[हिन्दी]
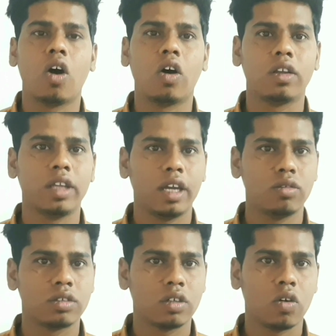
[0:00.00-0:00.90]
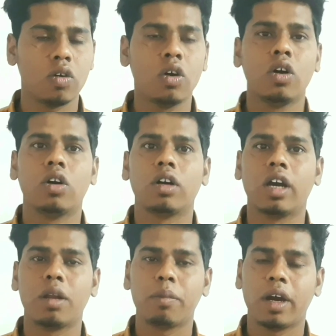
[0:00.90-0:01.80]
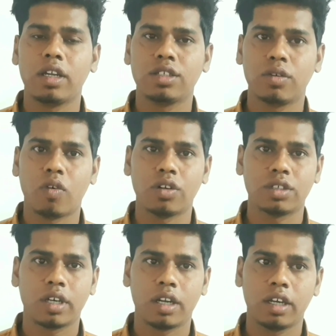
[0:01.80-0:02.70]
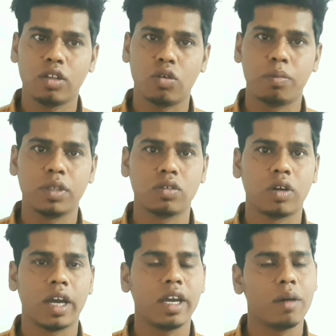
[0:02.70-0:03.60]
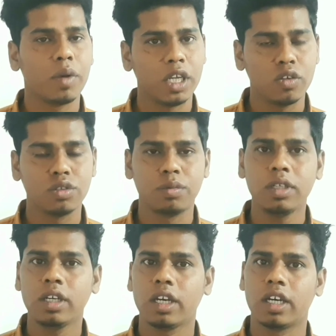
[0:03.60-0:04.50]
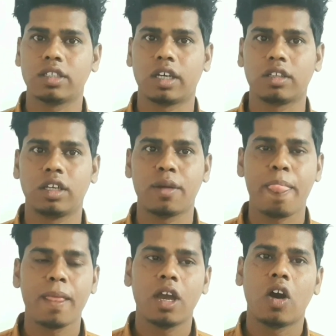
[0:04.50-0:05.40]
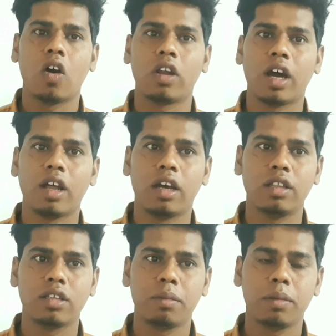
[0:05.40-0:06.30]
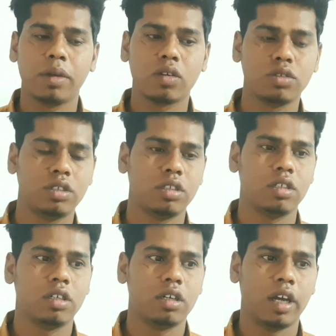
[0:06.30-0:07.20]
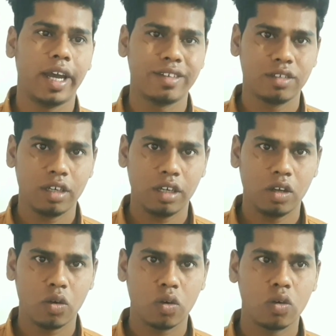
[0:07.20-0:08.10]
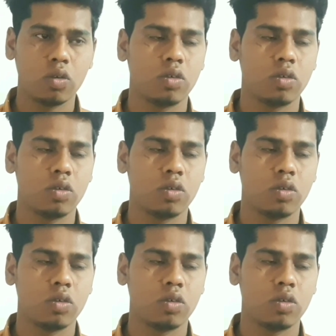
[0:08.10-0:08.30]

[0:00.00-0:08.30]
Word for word: और देन उसको गर्म पानी से वॉश करके धूप में सुखा के हम रीयूज़ भी कर सकते हैं और अंत में मैं कुछ ऐसे लोगों